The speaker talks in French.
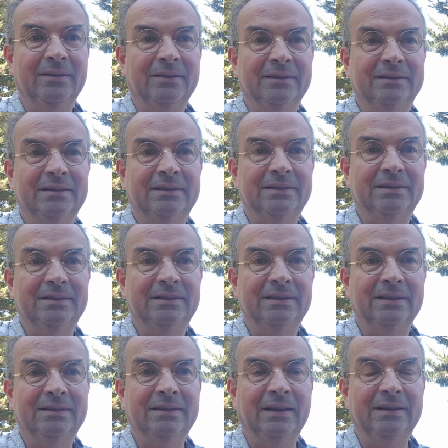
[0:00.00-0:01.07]

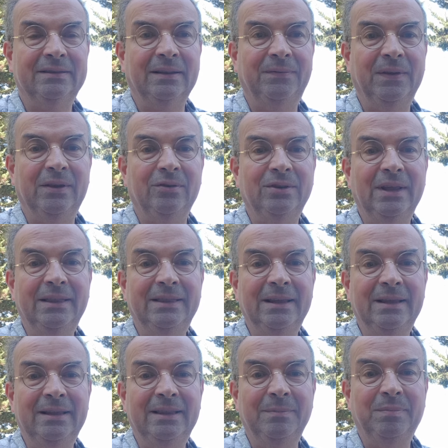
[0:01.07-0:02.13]
ça, fait connaître
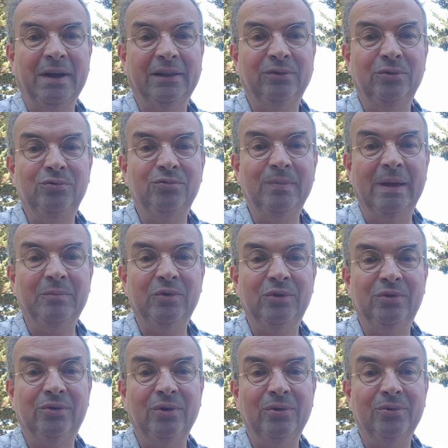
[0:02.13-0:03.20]
des, des parts de nous-mêmes
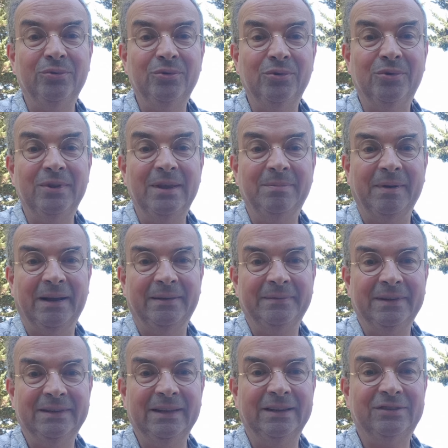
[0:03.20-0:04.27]
que l'on ne connaît pas.
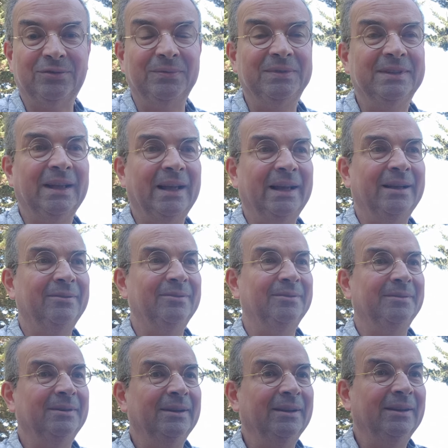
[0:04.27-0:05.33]
Ça, je trouve ça
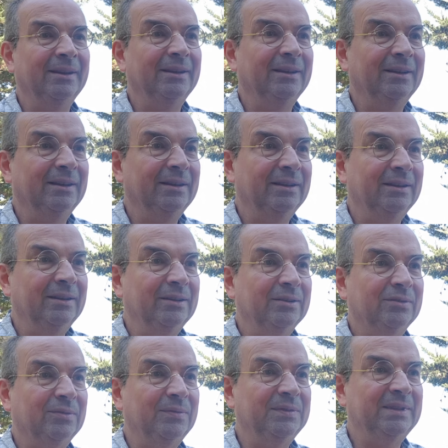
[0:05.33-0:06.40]

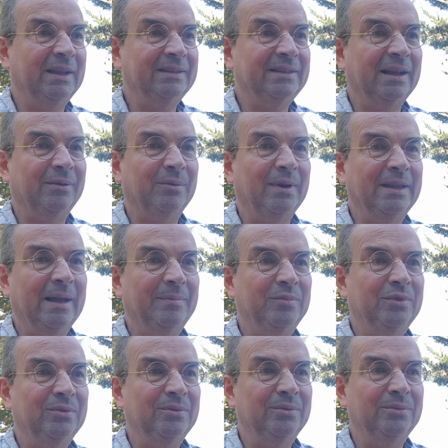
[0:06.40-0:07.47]
je trouve ça assez incroyable
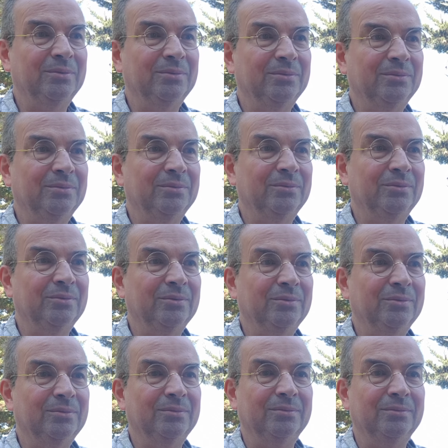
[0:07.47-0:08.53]
de,
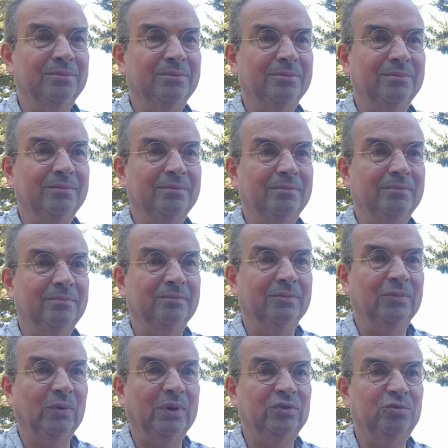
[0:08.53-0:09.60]
de,
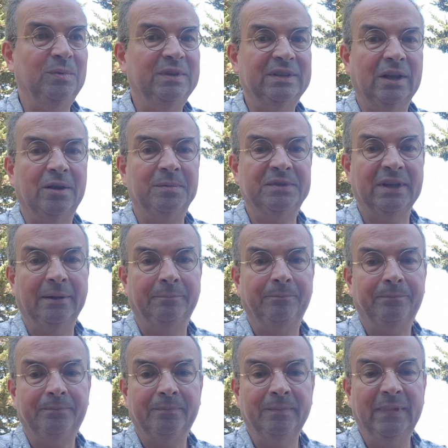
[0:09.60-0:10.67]
de, résumer ça comme ça.
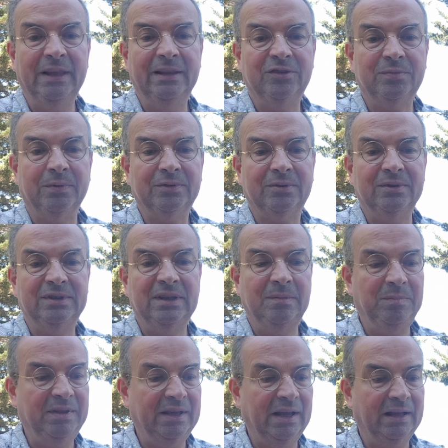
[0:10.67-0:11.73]
Mais je pense que
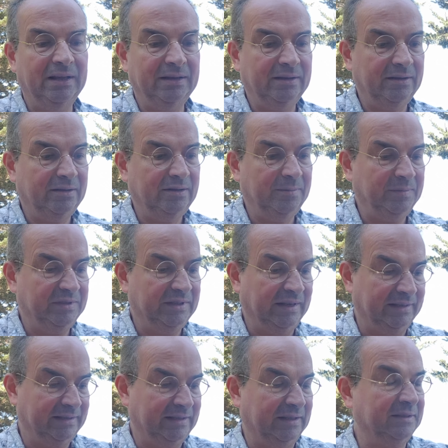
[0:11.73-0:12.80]
c'est bien comme ça
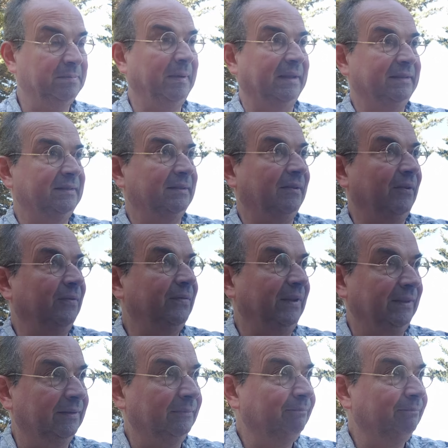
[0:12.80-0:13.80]
que ça se passe, en fait.